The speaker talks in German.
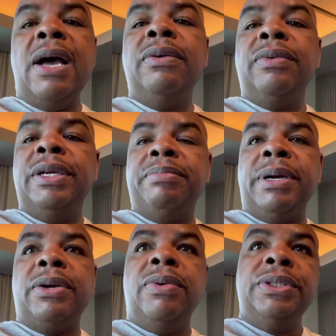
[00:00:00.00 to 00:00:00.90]
schaut euch
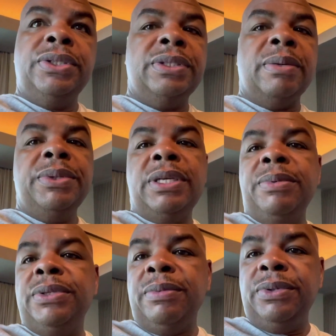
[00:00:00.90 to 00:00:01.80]
das an, indem ihr
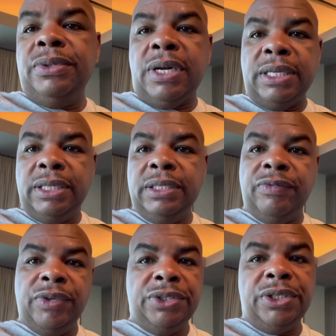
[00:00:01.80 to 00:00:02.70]
rübergeht zu
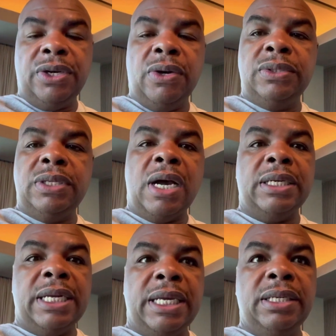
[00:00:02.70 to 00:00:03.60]

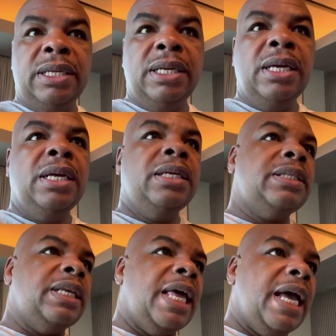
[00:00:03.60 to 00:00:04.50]

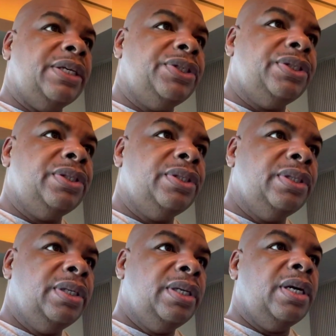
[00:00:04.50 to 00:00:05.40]
www.davincicodes.net
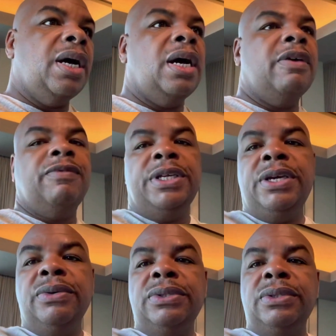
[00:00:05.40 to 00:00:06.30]
Schrägstrich
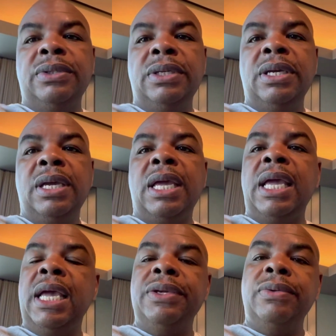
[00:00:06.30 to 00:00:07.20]
Videos und
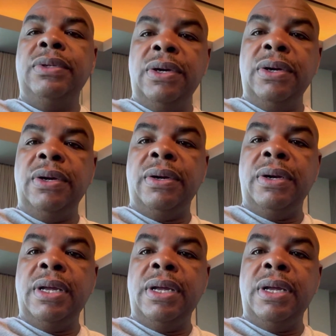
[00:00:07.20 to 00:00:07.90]
ihr werdet lernen,